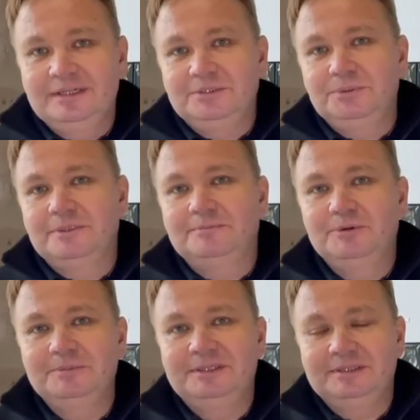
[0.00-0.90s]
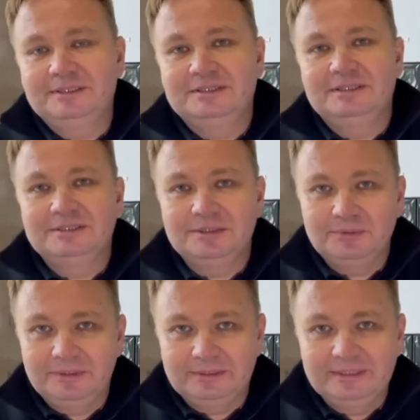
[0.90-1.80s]
Хочу напомнить наш
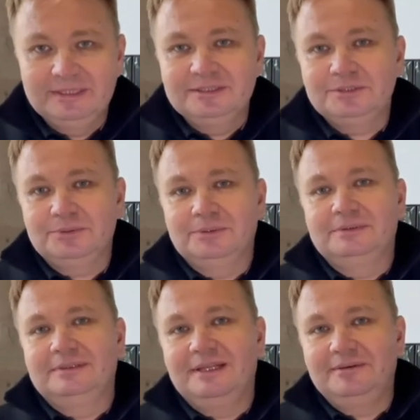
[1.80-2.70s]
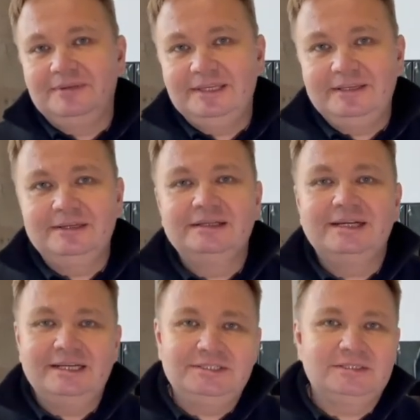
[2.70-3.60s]
слоган, что для Виеги
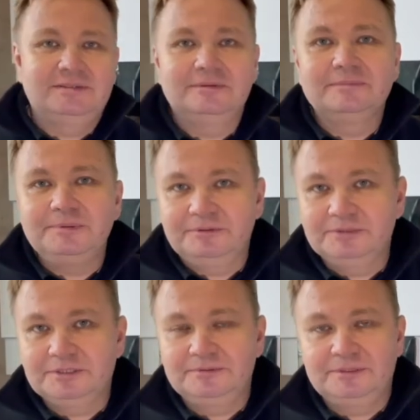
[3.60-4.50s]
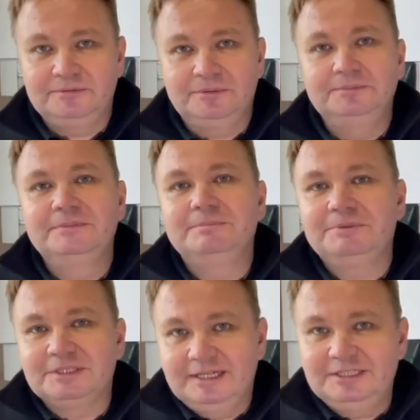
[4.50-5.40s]
качество превыше всего.
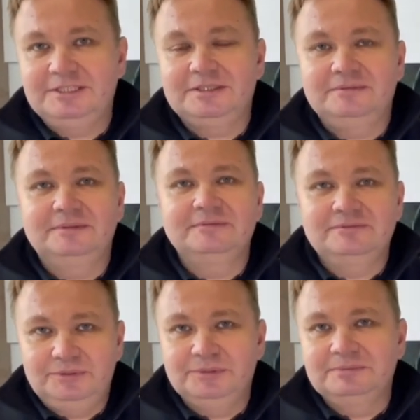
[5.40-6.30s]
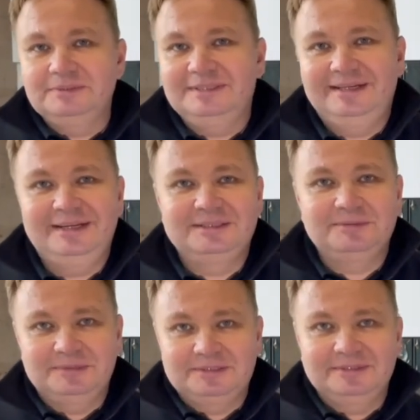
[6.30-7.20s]
Без качества все теряет
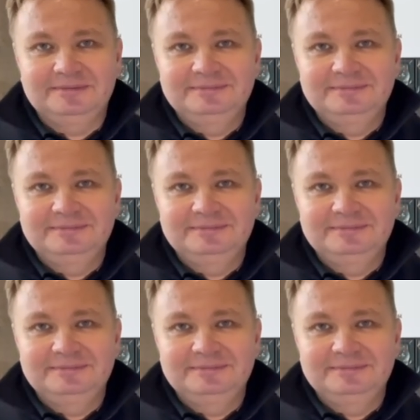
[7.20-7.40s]
смысл.